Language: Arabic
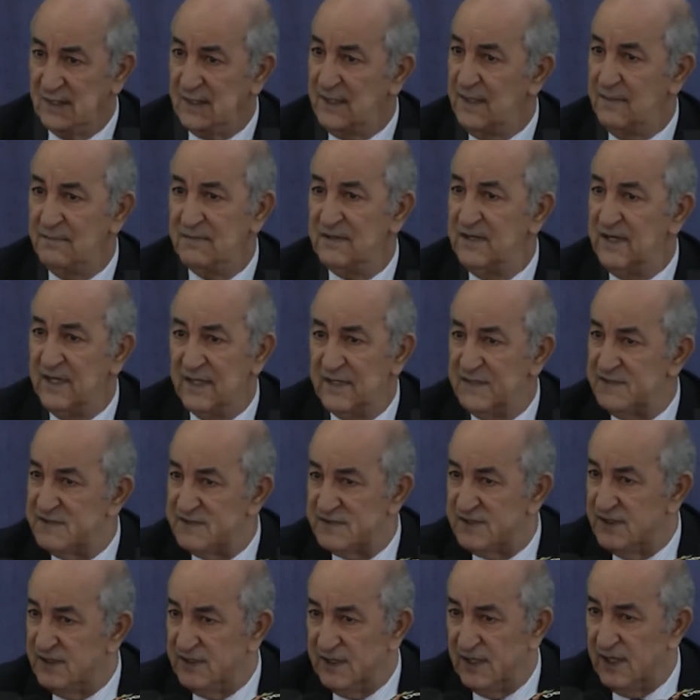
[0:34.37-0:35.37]
قبل نهايه
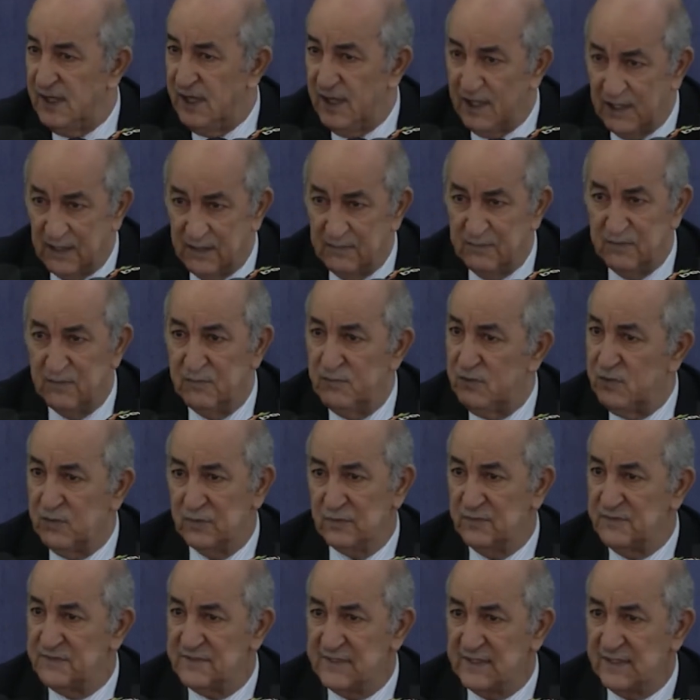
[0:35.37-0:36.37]
السنه اغلبهم
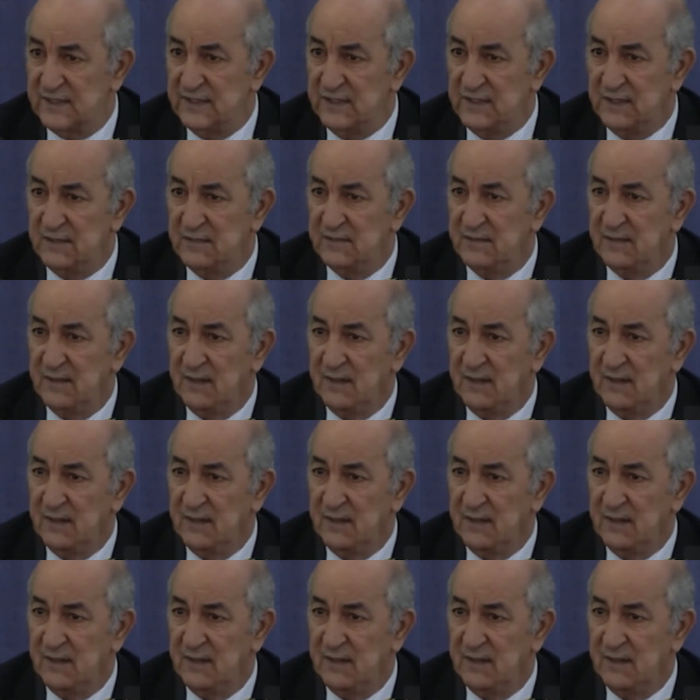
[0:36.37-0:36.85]
يكونوا ساكنين